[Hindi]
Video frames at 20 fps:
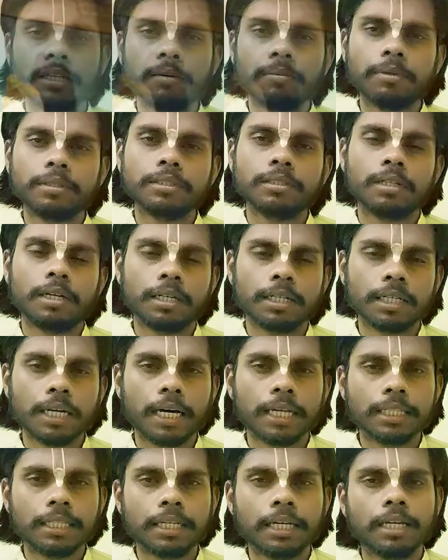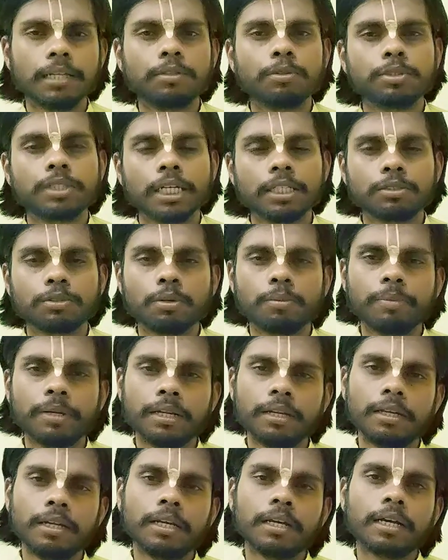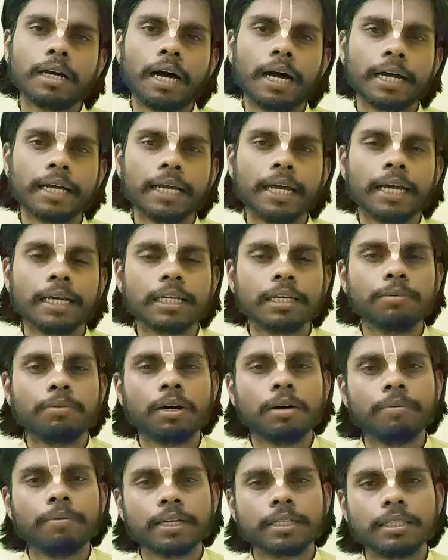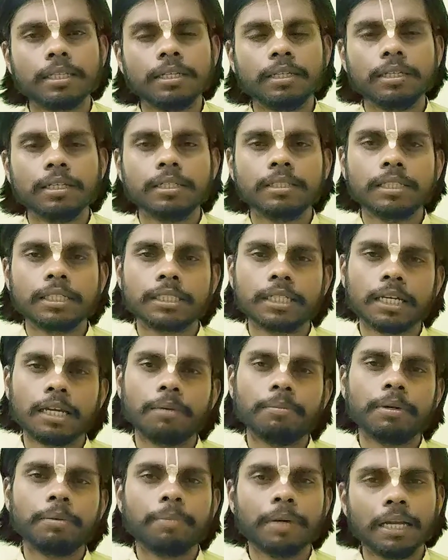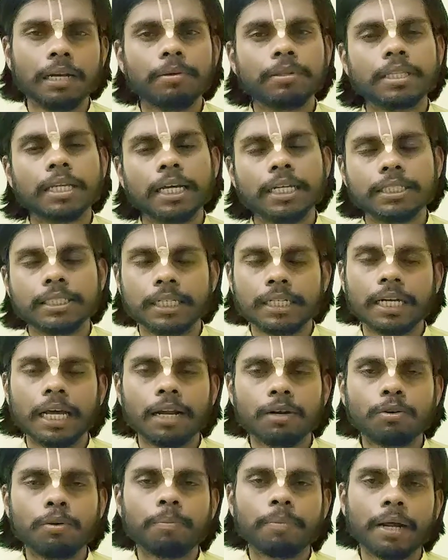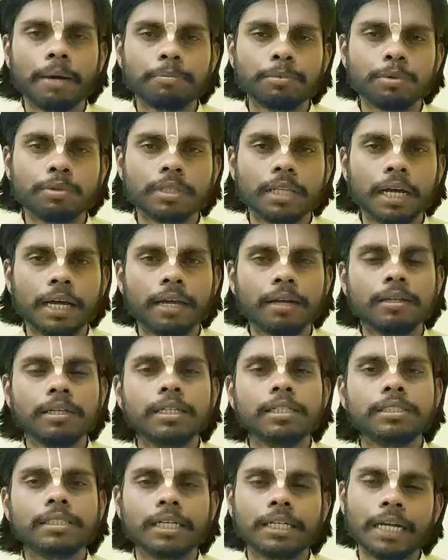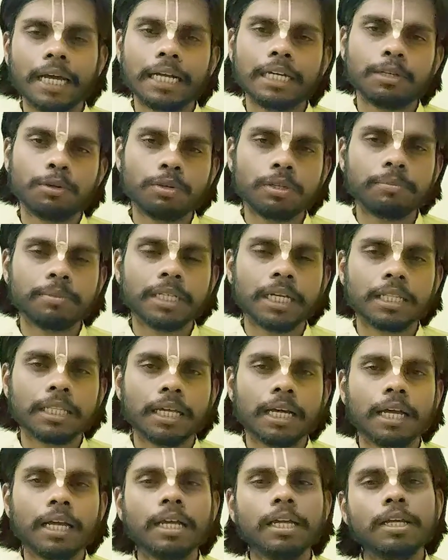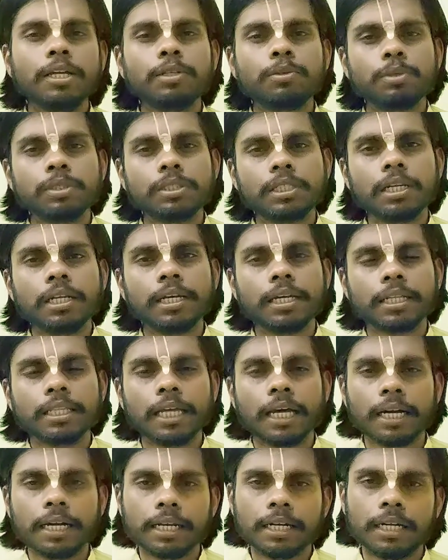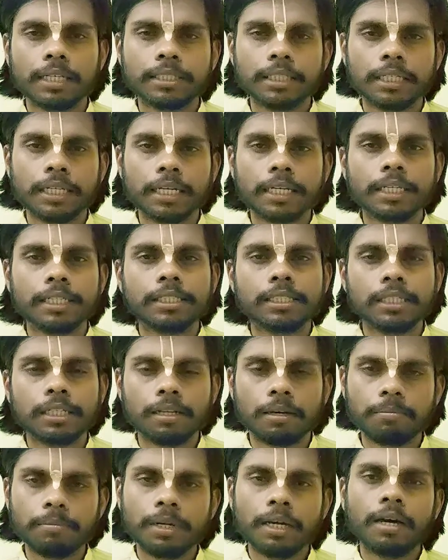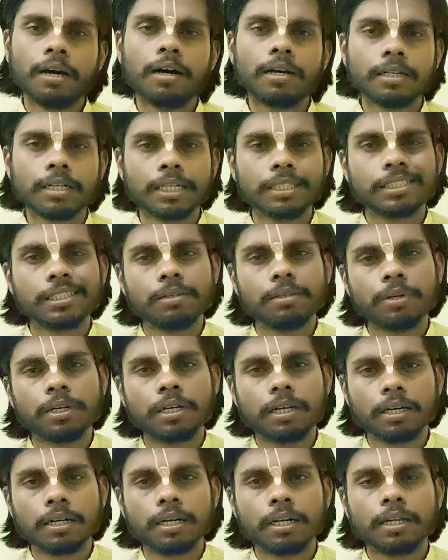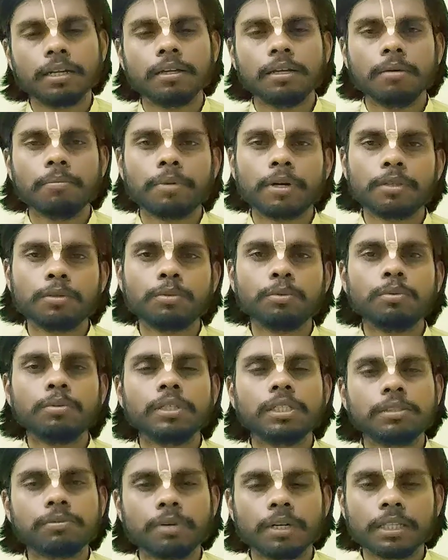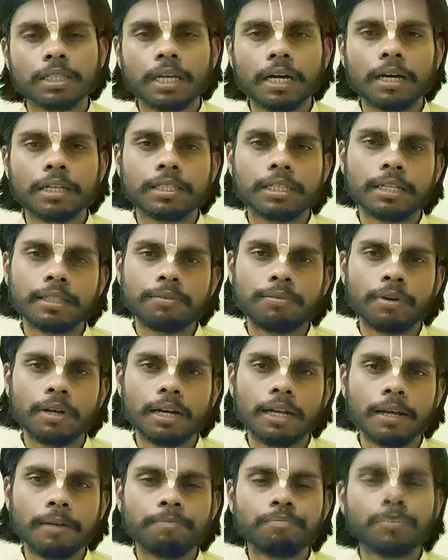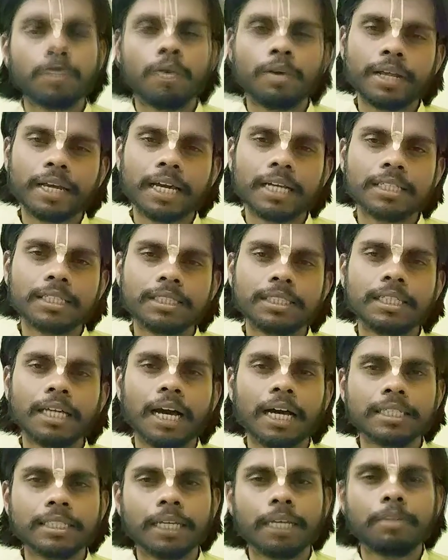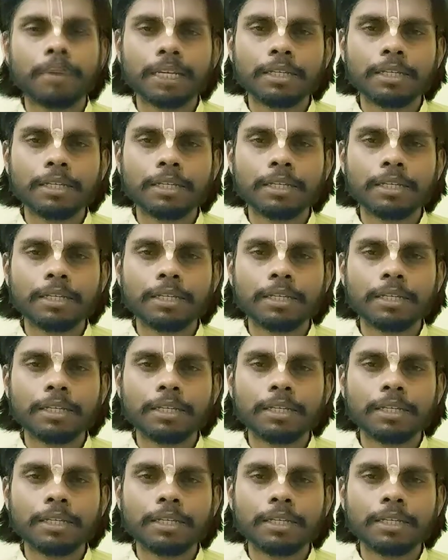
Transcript: यदि हम अन्न खाते हैं तो शास्त्रों में कहा गया है कि वह व्यक्ति जैसा कि हमने पहले बताया चंडाल को प्राप्त होता है चंडाल योनि में जाता है तो इसीलिए यह ध्यान रखना चाहिए कि इस दिन हम अन्न का सेवन ना करें परंतु इस व्रत का अत्यंत फल है और एकादशी आज